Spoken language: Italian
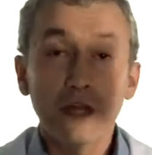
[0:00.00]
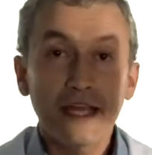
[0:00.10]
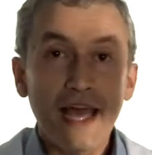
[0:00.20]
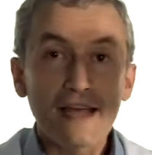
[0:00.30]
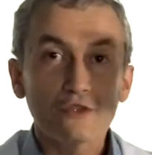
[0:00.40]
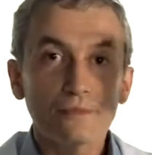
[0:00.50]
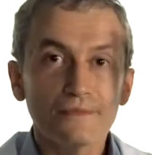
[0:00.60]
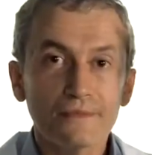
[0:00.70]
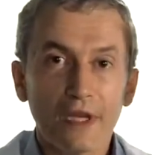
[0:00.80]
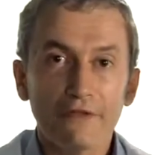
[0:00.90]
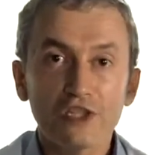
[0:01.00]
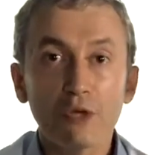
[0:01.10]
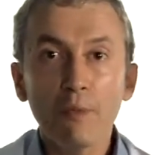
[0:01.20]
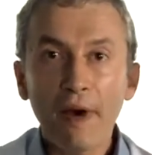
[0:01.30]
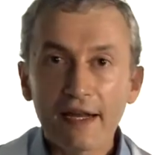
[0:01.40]
Non a caso
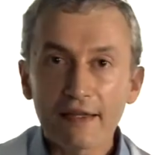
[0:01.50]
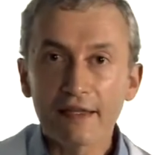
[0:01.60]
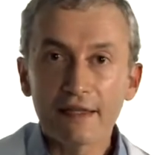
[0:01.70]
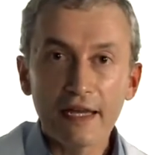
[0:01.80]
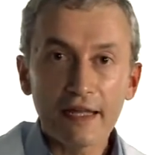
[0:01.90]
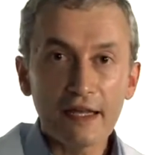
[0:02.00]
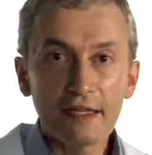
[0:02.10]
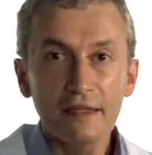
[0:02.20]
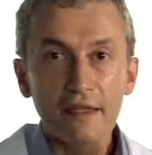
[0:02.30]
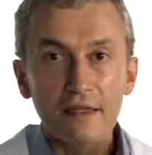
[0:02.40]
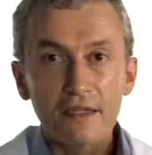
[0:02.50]
facciamo parte della rete